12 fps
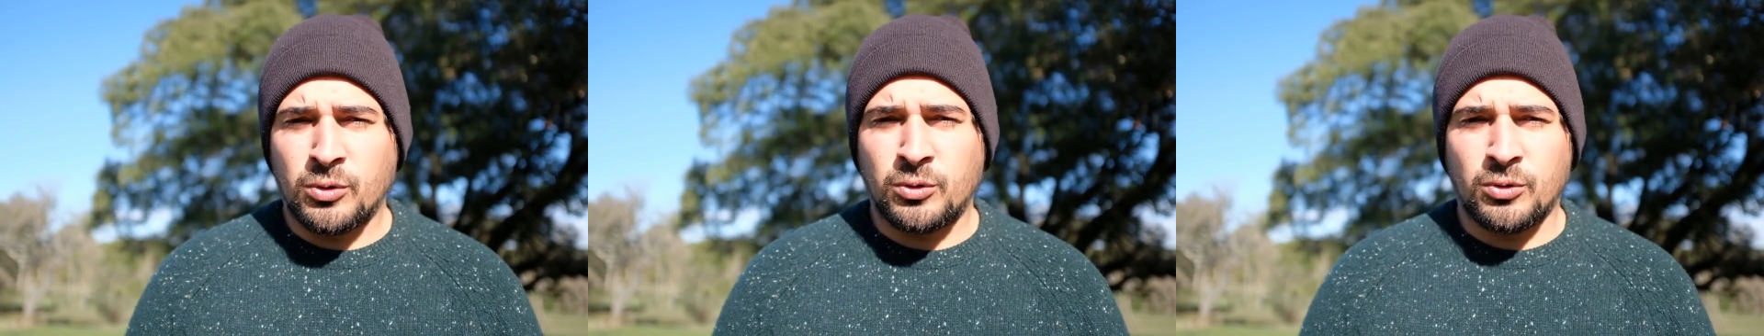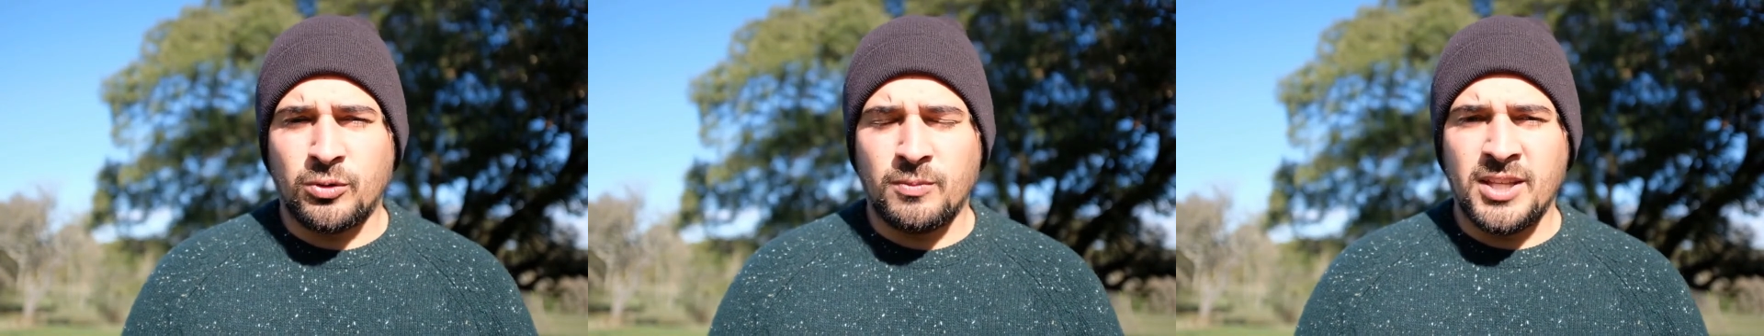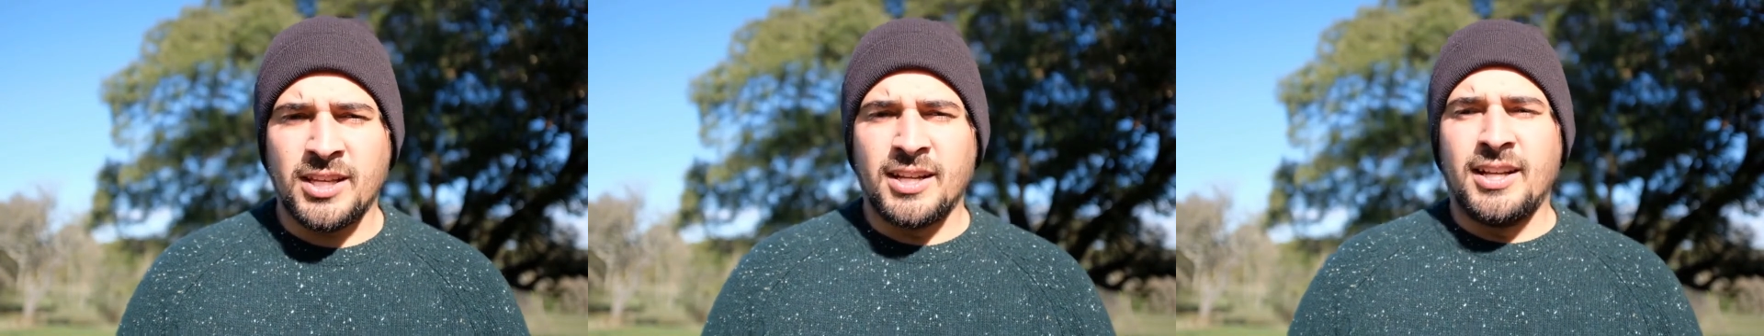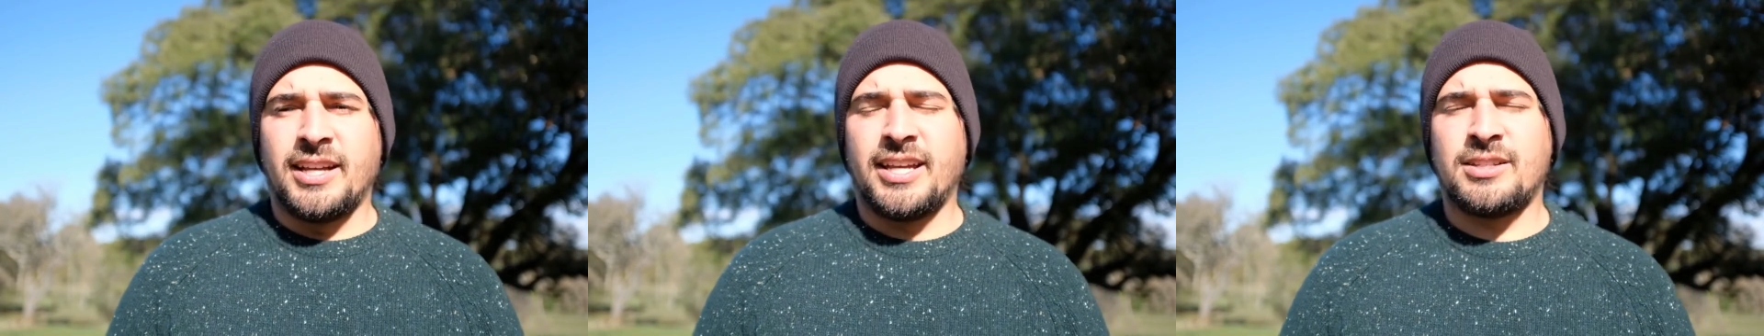autonomie
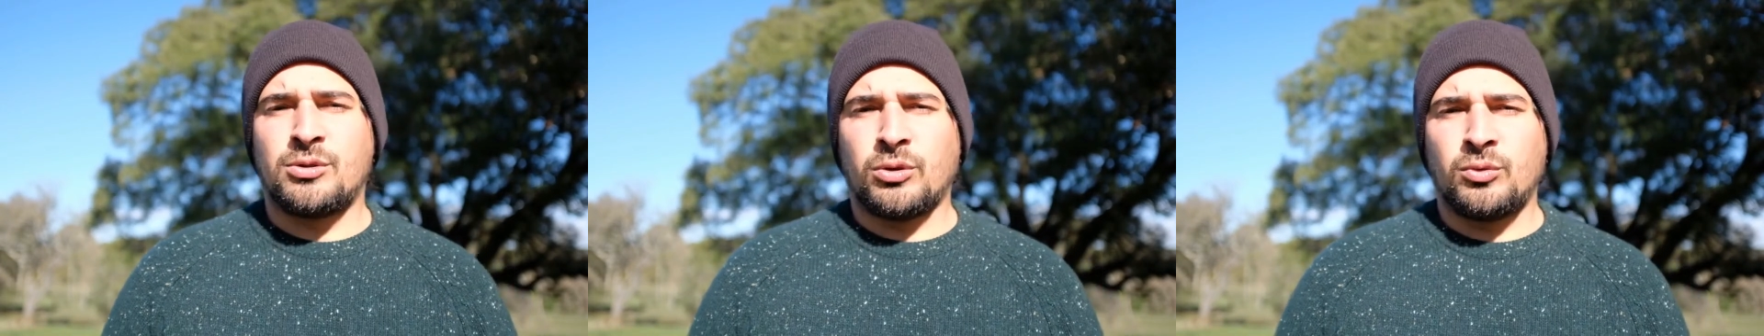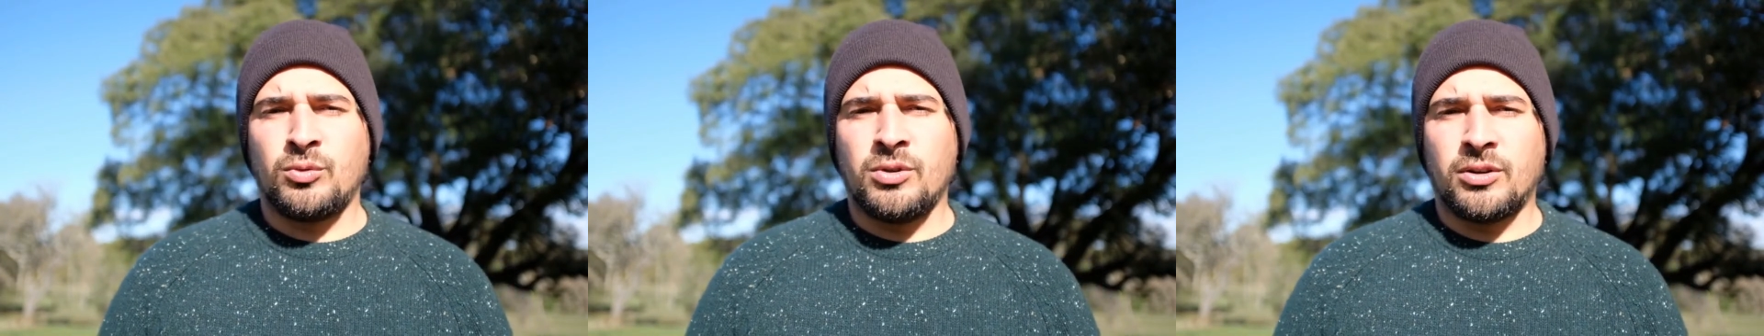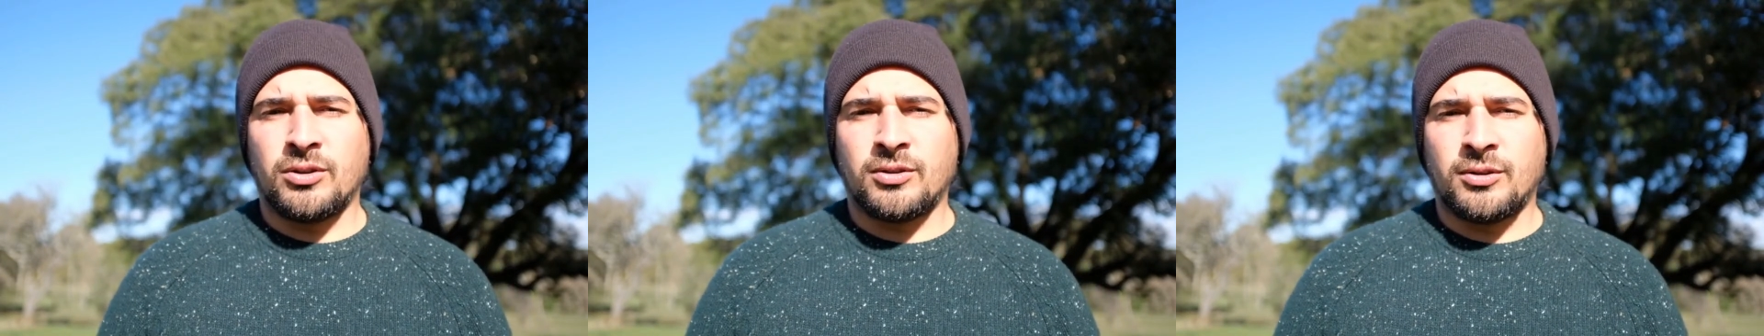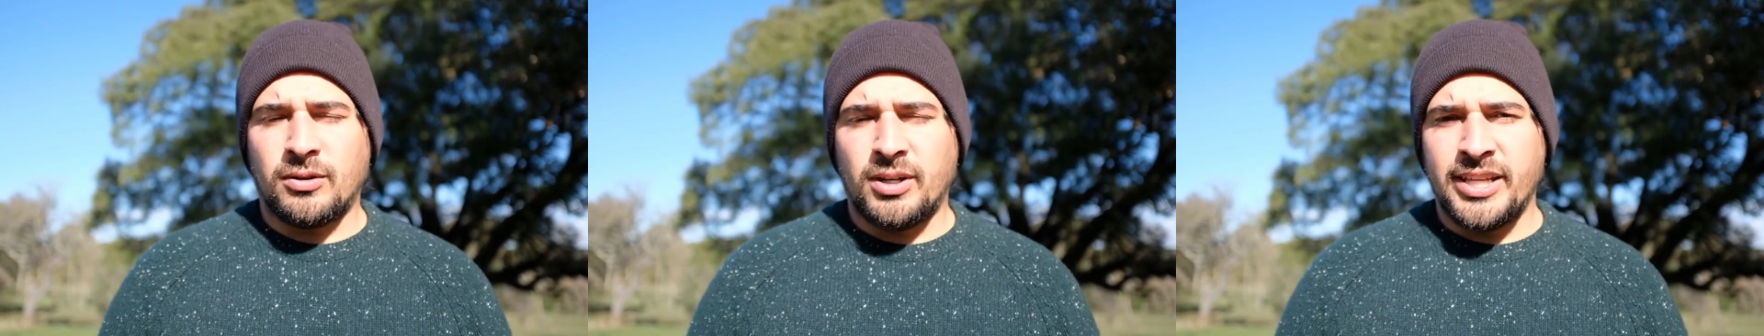et surtout dans
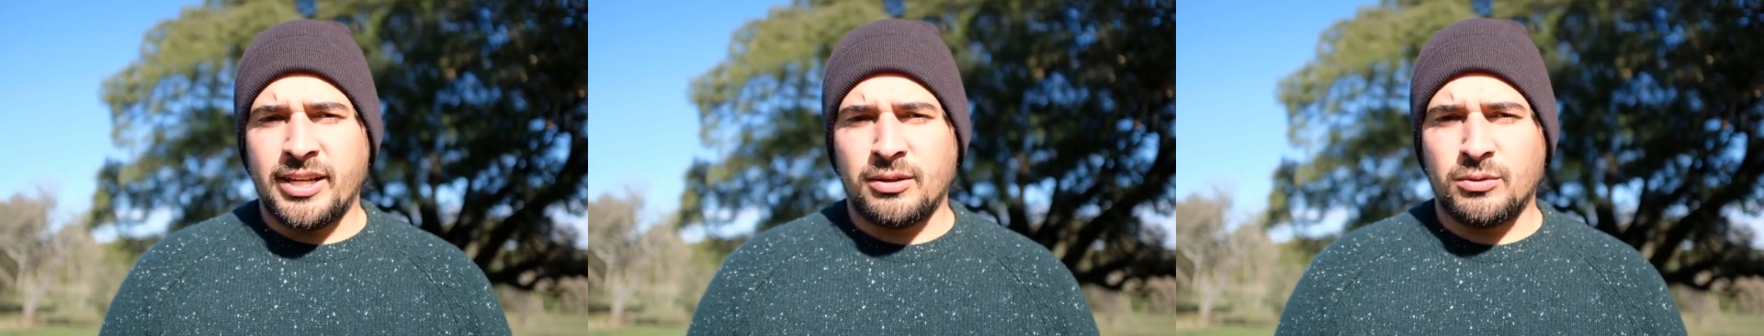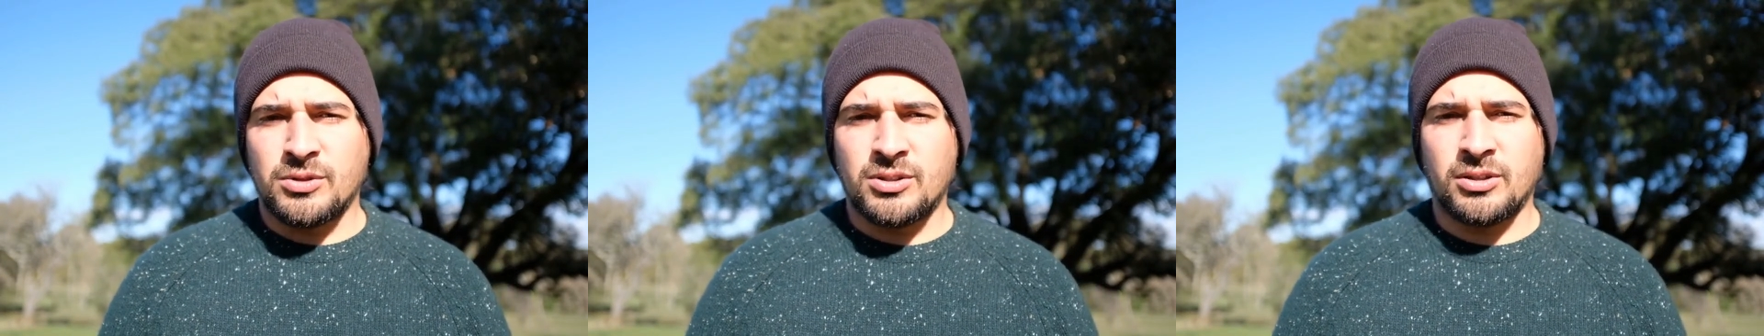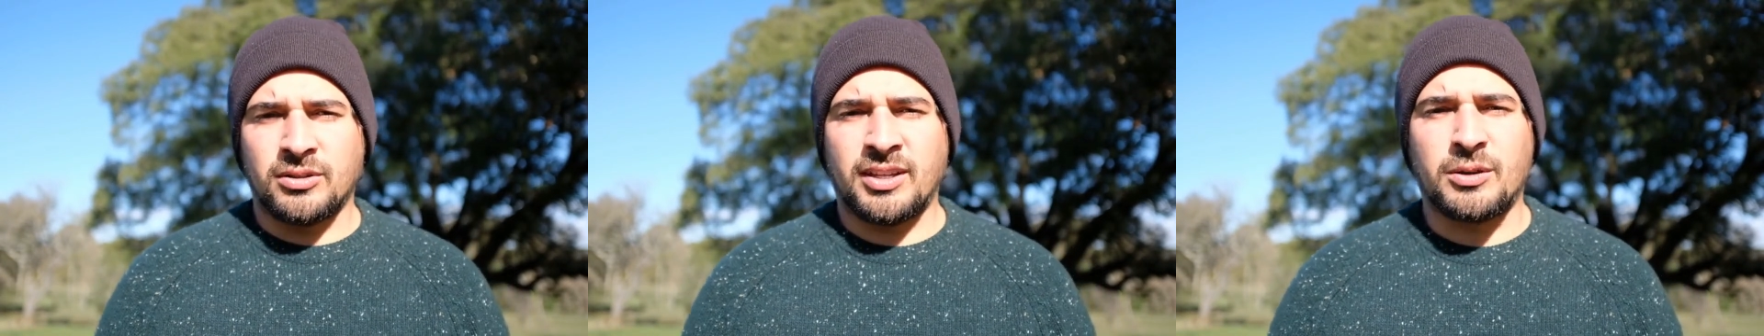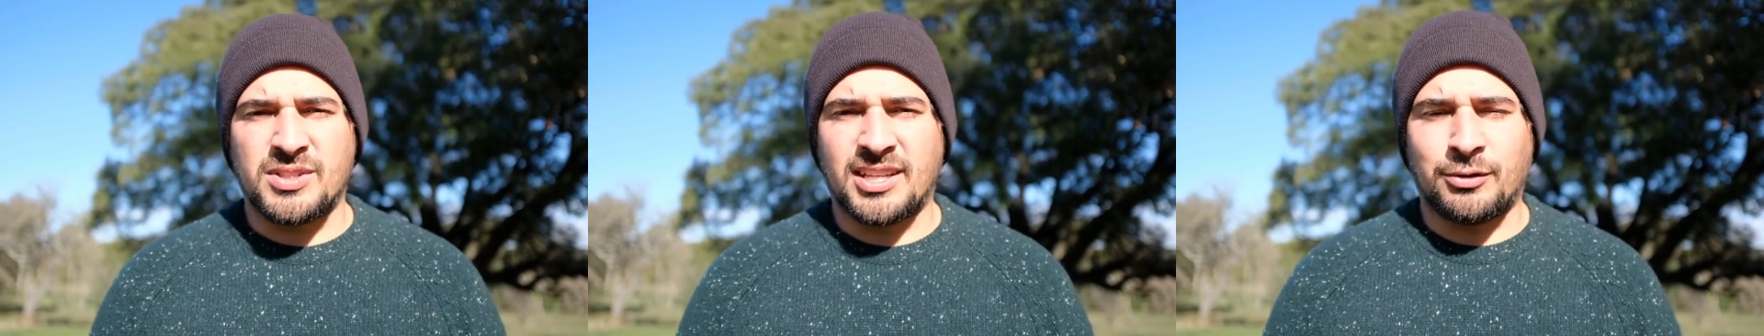notre lien aux
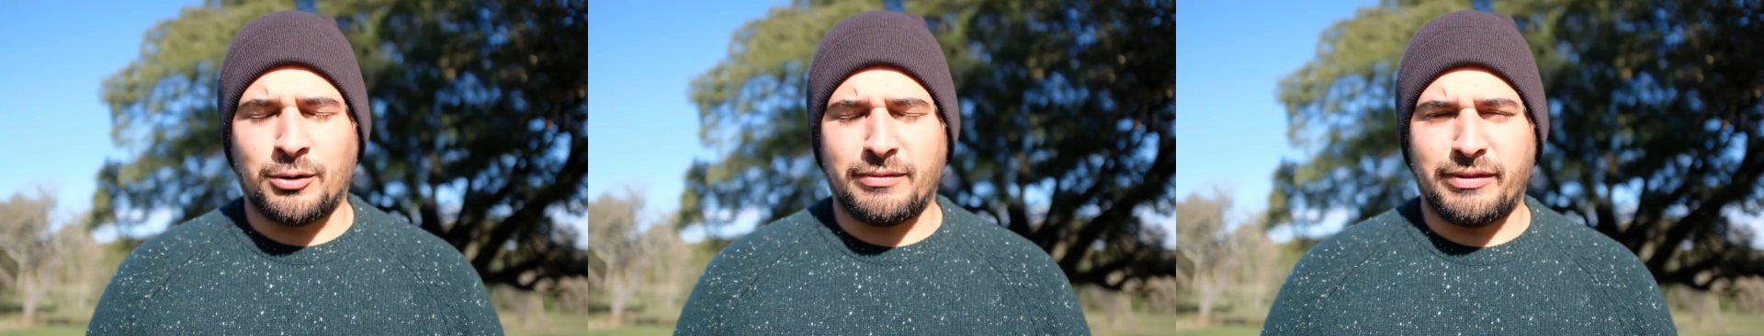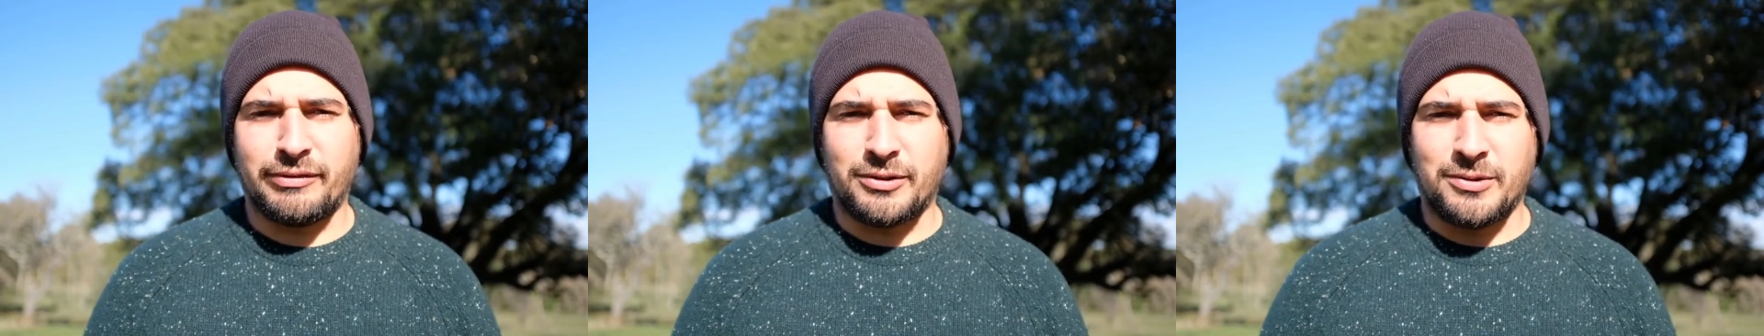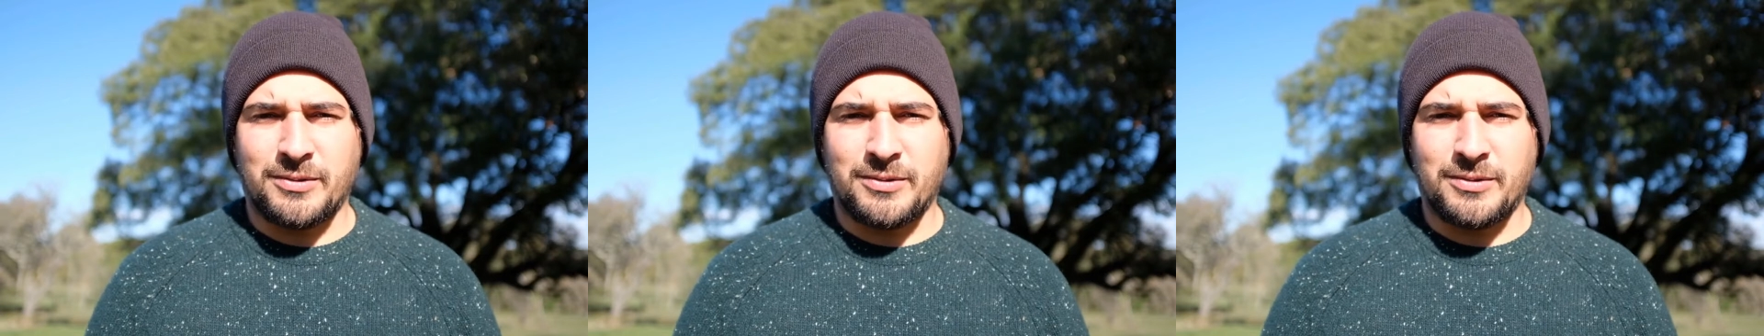autres et aux êtres vivants.